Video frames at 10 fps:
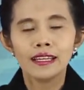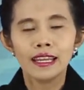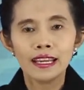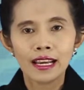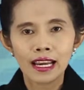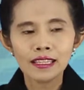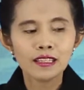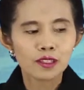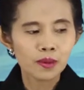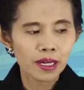ได้ง่าย
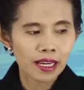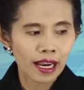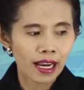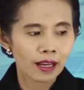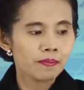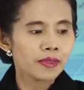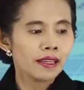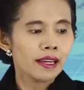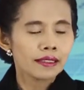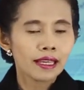อีกด้วยค่ะ
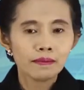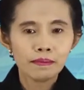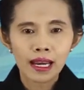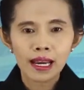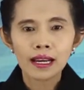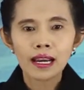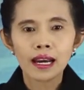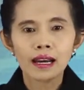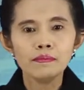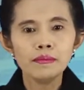ถัดมา
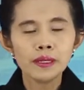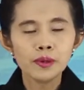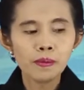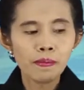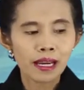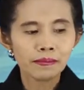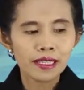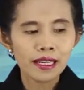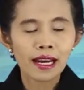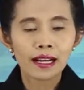ค่ะมีรูปแบบ
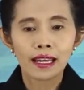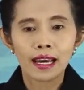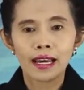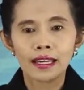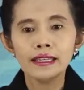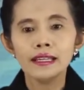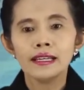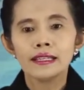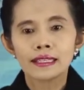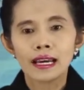ที่หลากหลาย
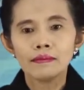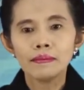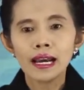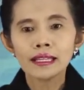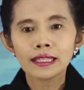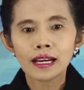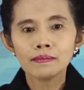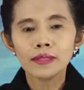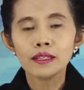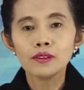สามารถ
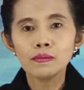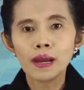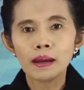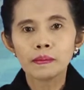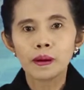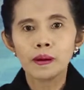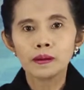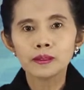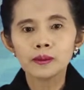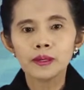ทำในรูปแบบของ
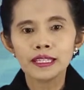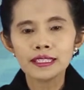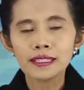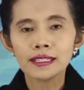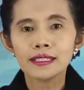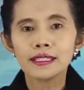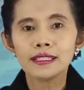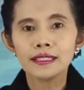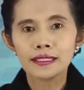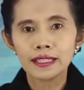ตัวหนังสือ
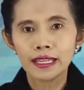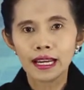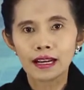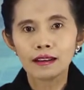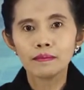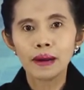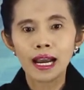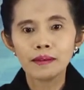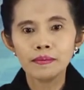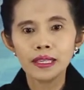เสียง
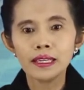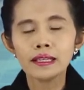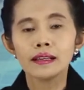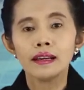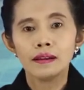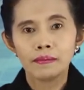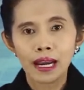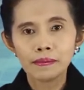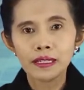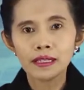ภาพนิ่ง
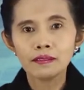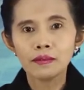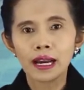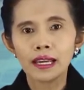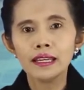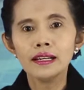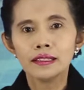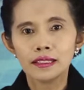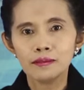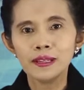ภาพเคลื่อนไหว
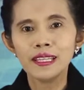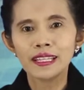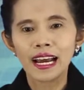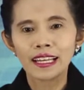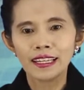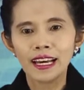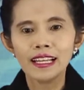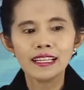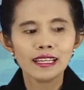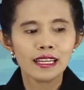หรือวิดีทัศน์ได้
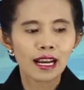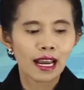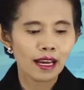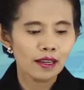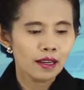เลยนะคะ